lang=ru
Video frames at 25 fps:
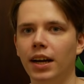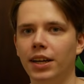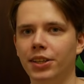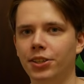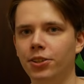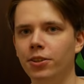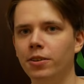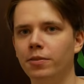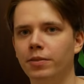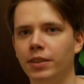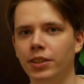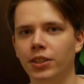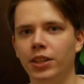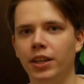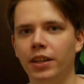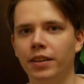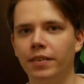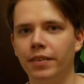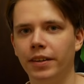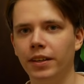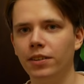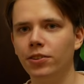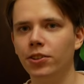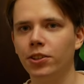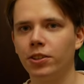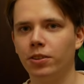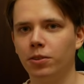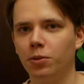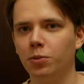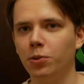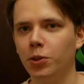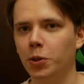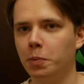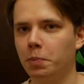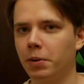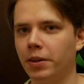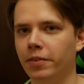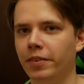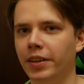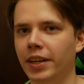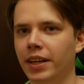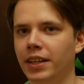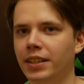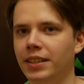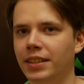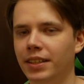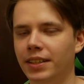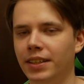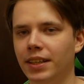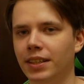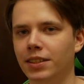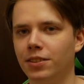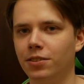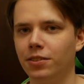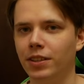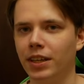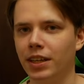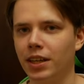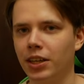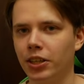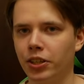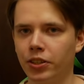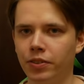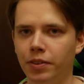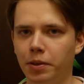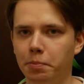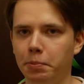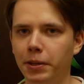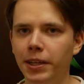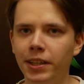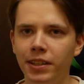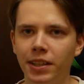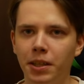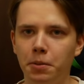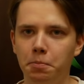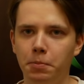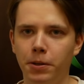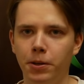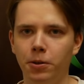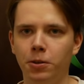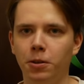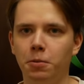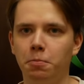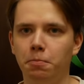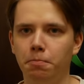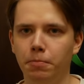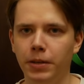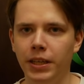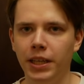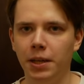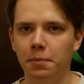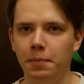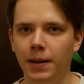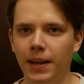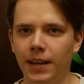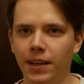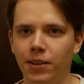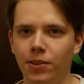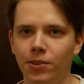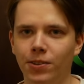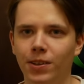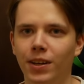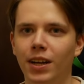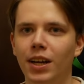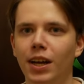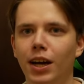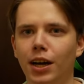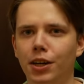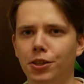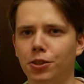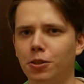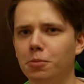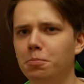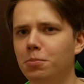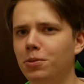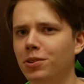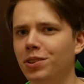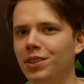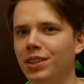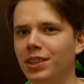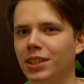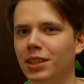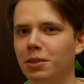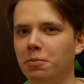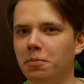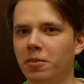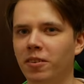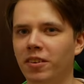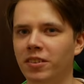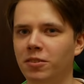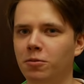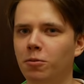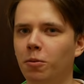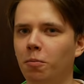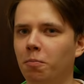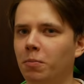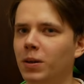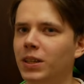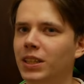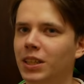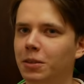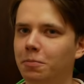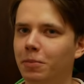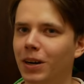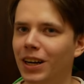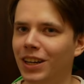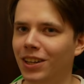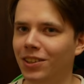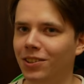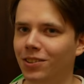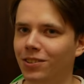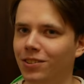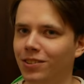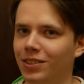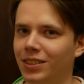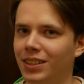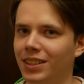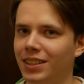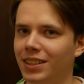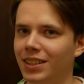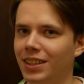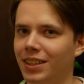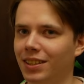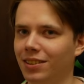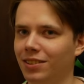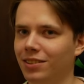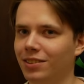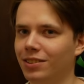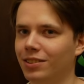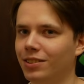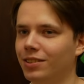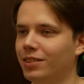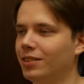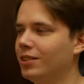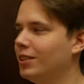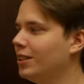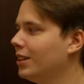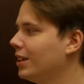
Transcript: А еще я вначале говорил, что луч проверяет дистанцию до каждого объекта и берет минимальную. А что будет, если мы возьмем максимальную дистанцию?